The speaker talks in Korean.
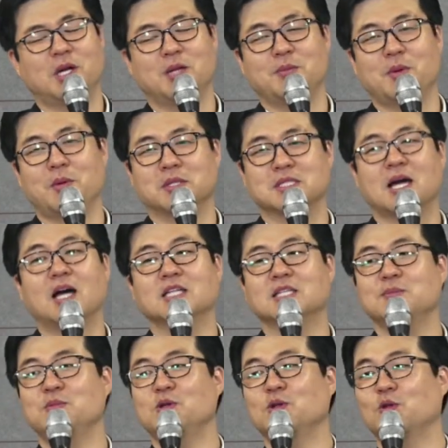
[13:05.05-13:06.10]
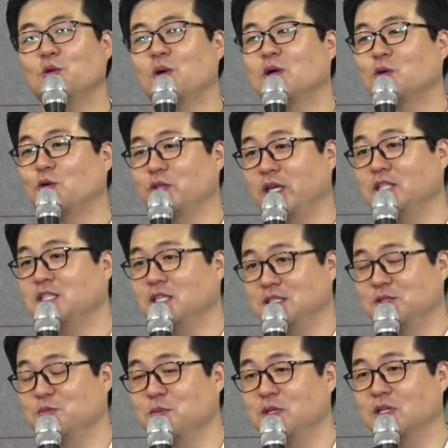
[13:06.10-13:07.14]
말미암아 40년 동안 고생했지
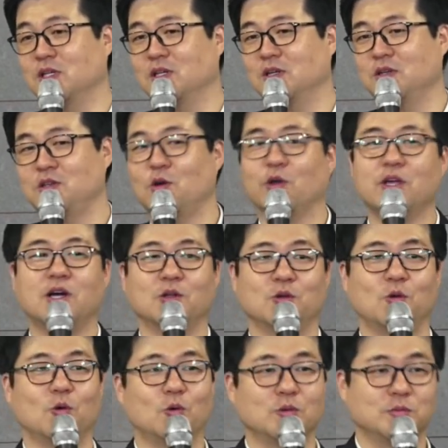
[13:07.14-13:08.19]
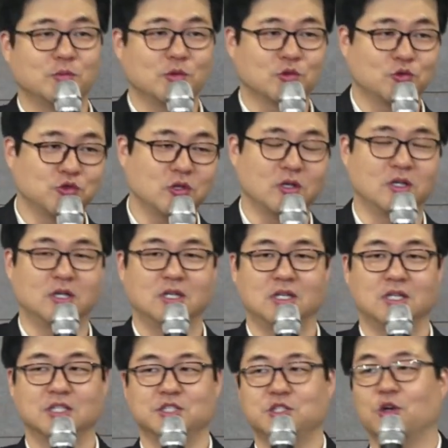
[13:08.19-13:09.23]
않습니까? 여기 가도 뭐 투덜,
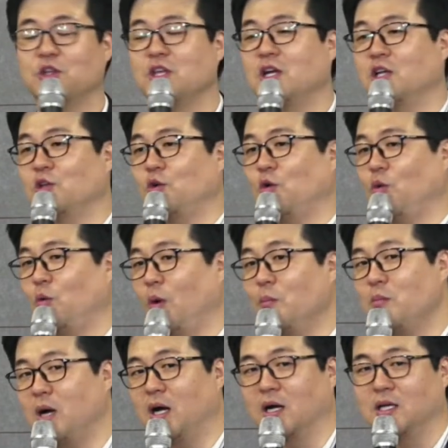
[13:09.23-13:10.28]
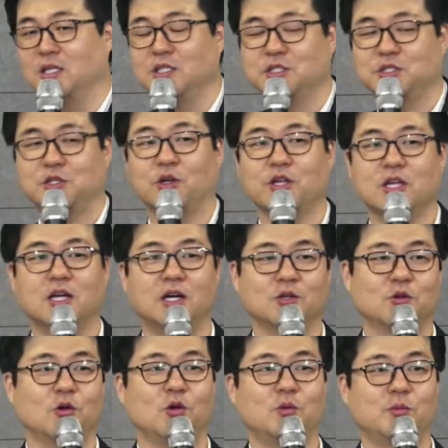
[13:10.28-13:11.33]
저기 가도 원망, 저기
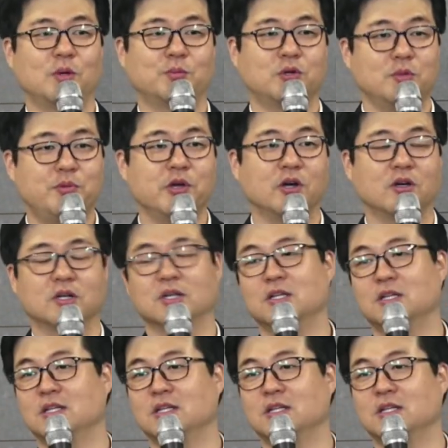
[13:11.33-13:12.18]
가도 뭐 불평.